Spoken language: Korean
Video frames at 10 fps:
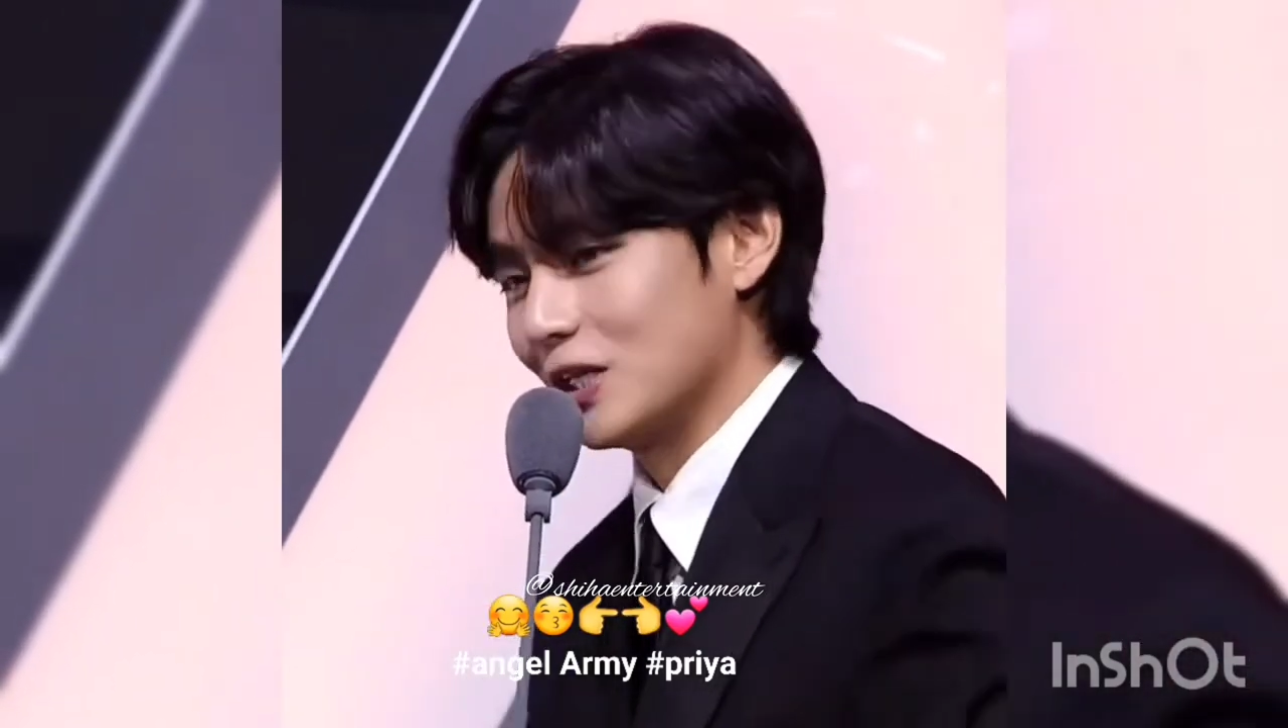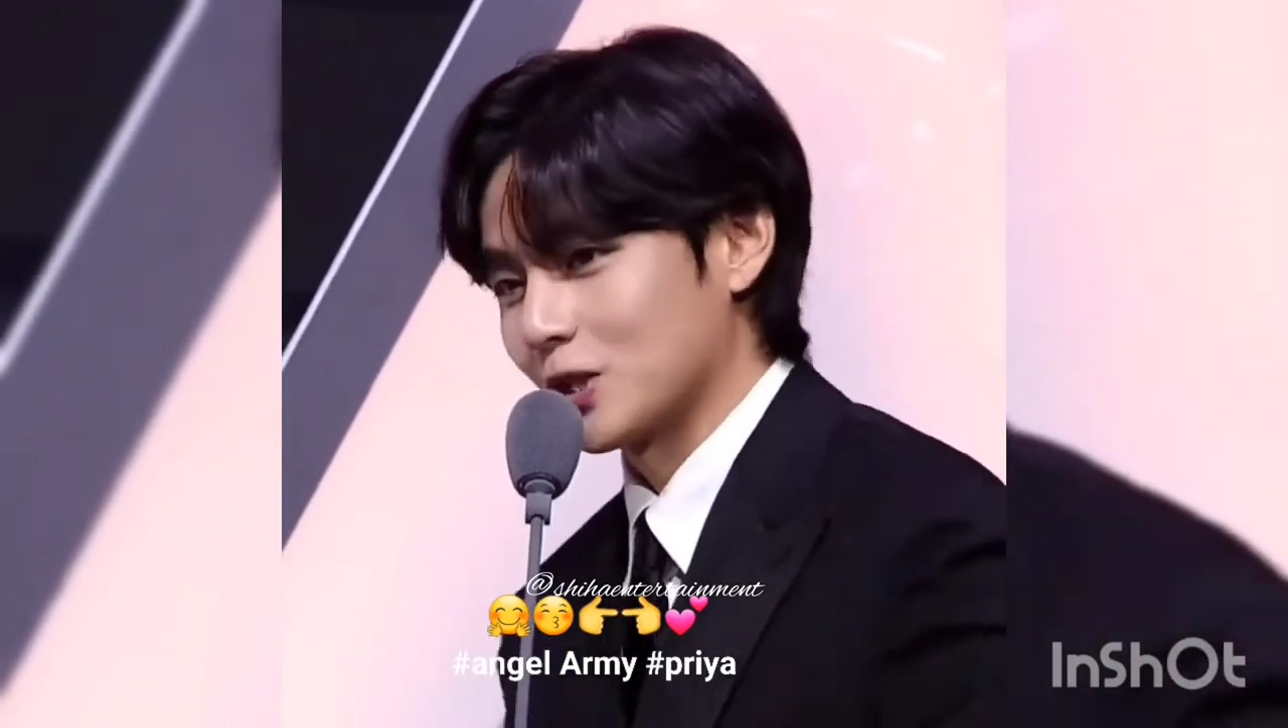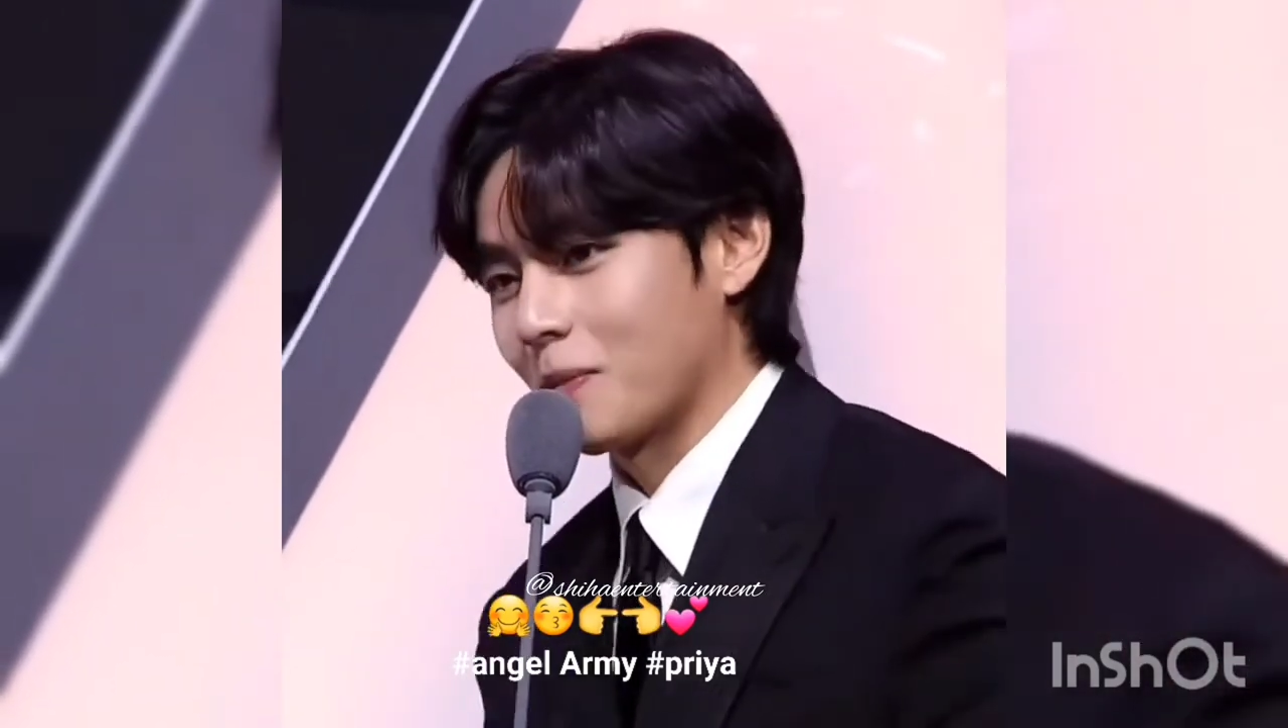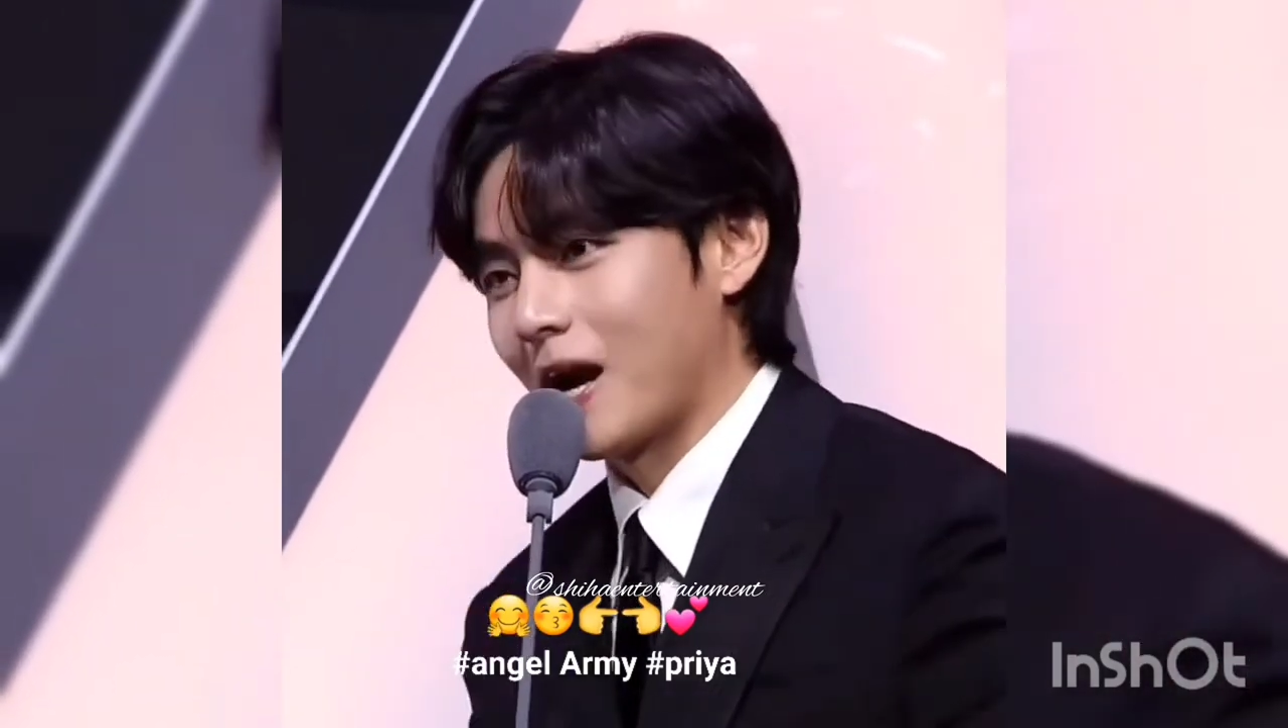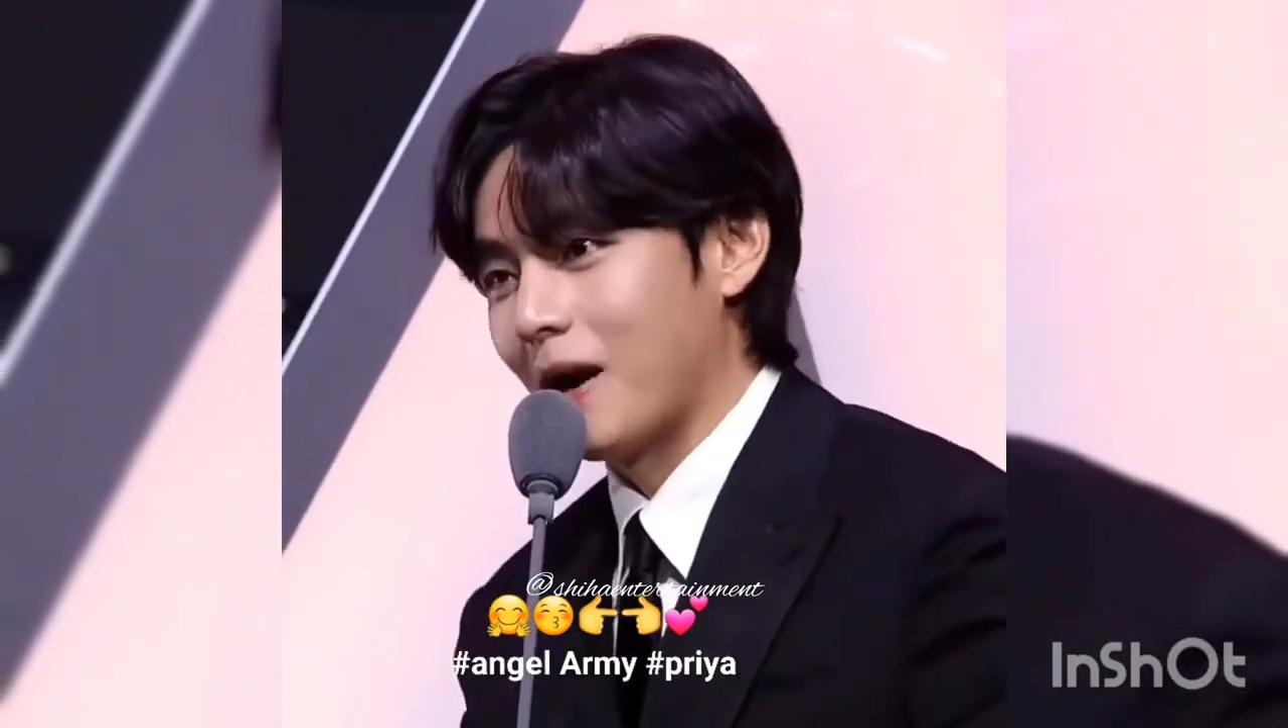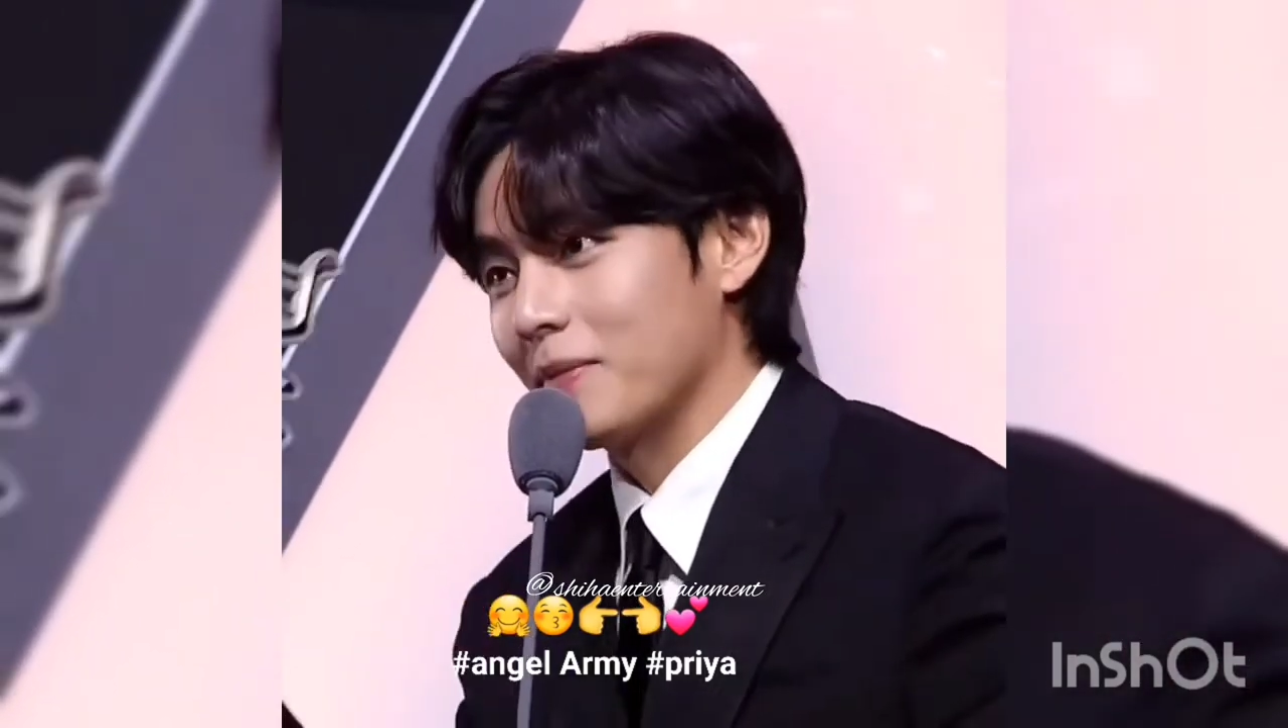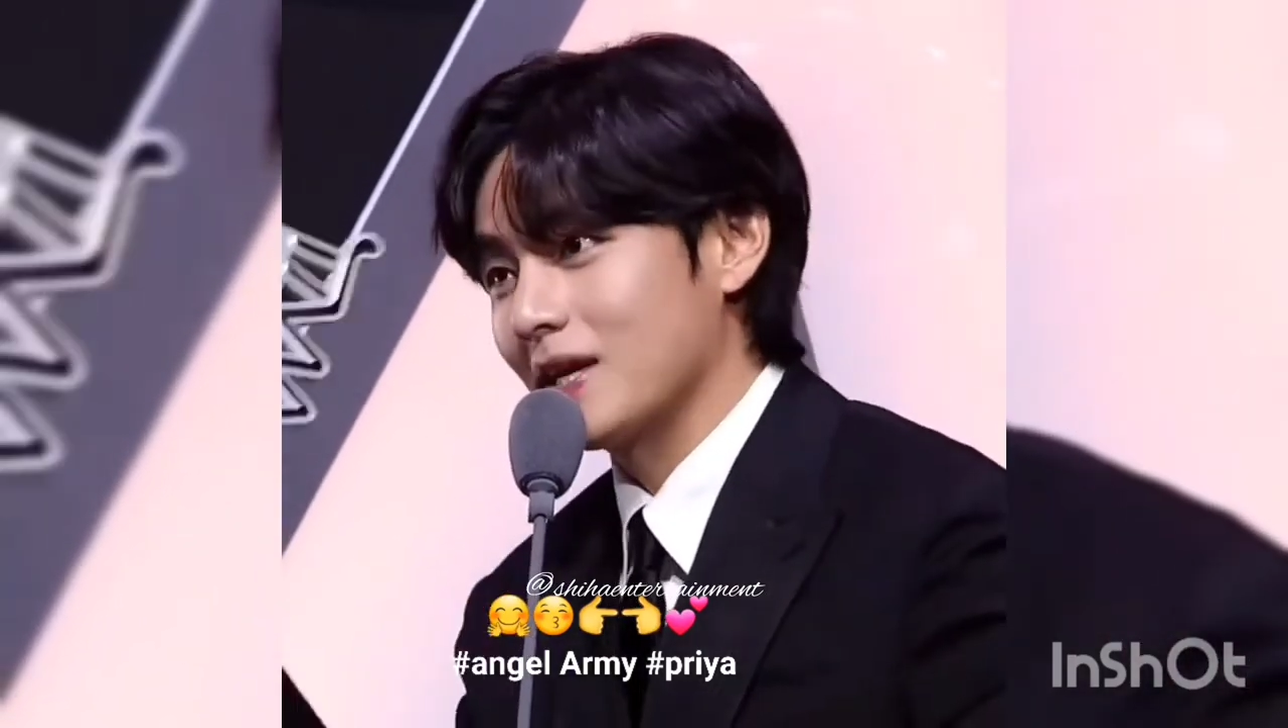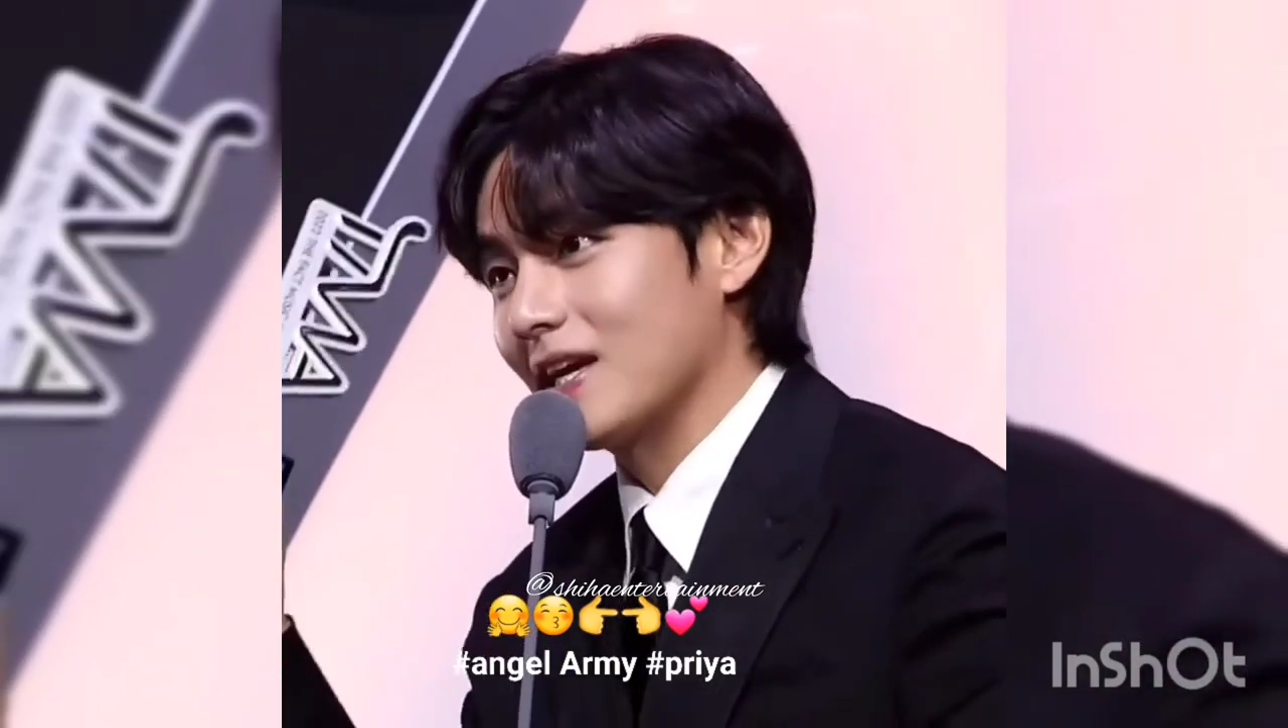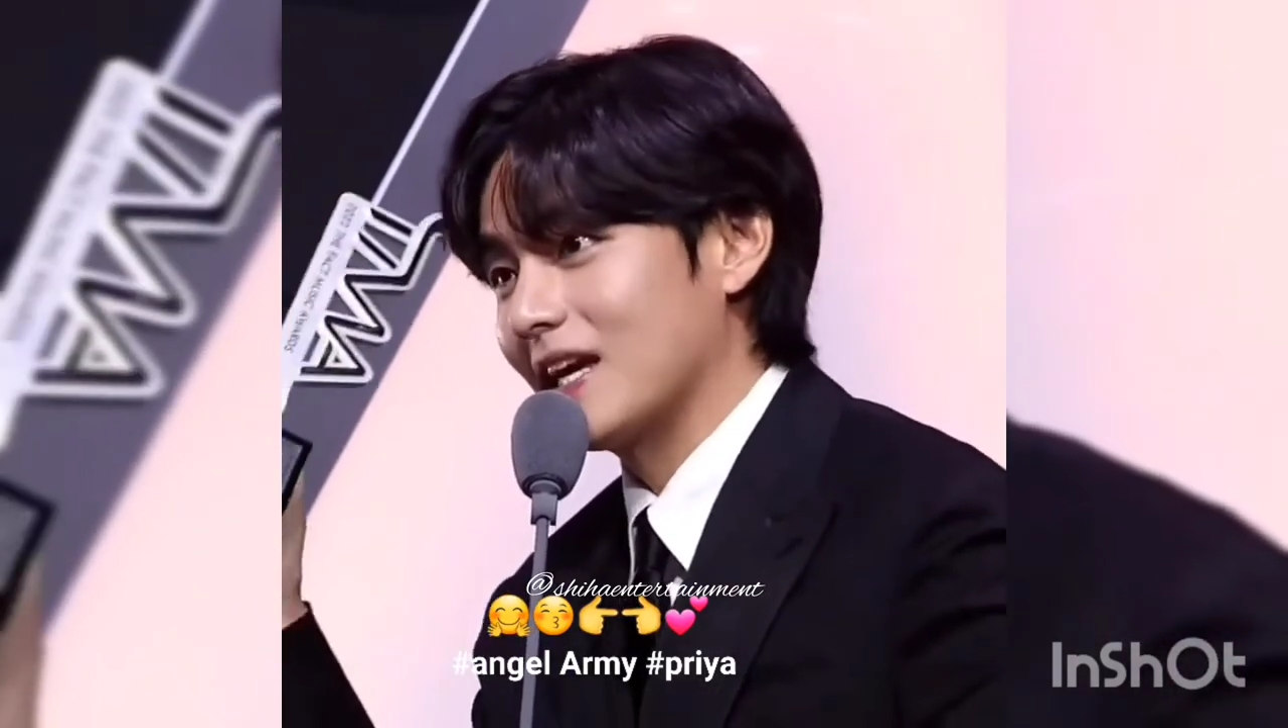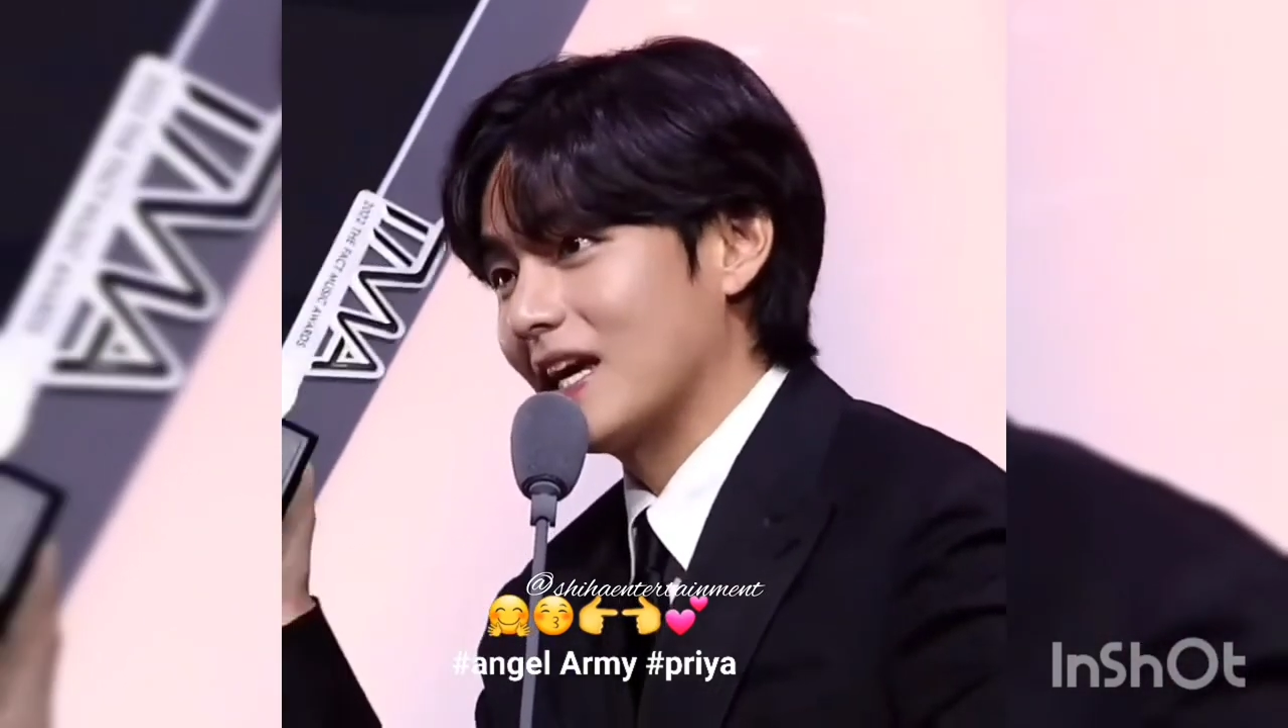정말
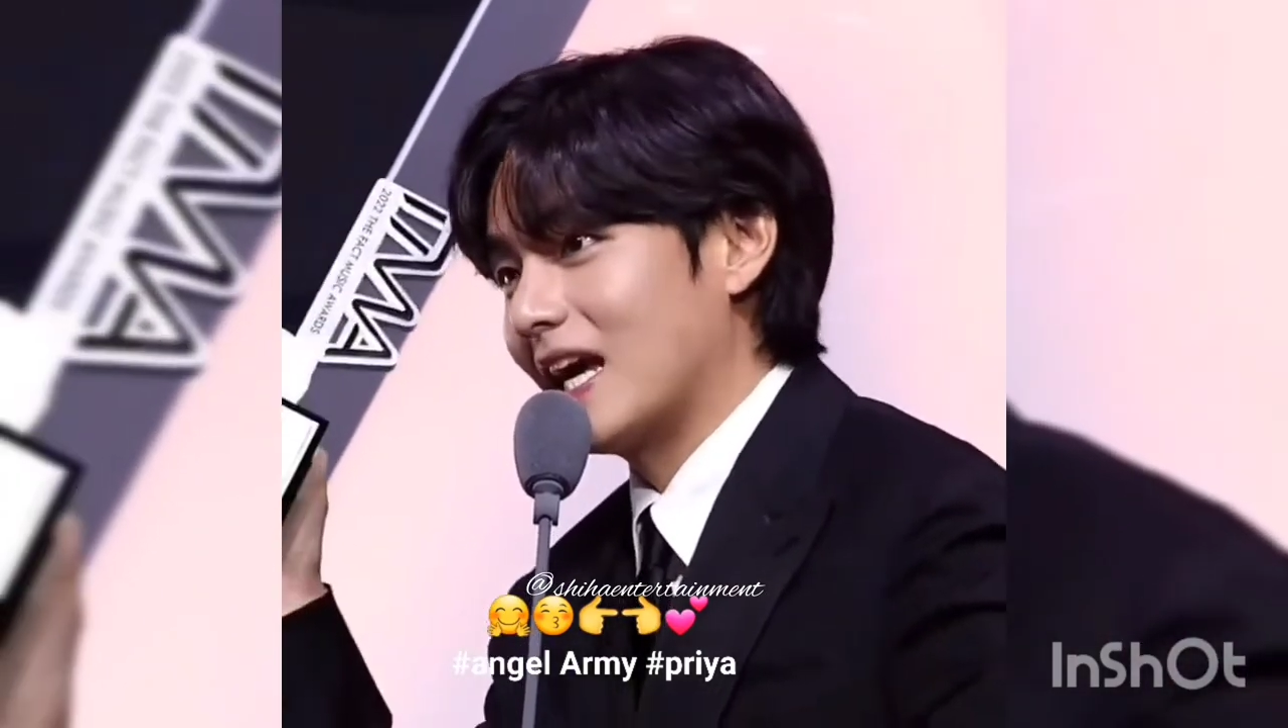아미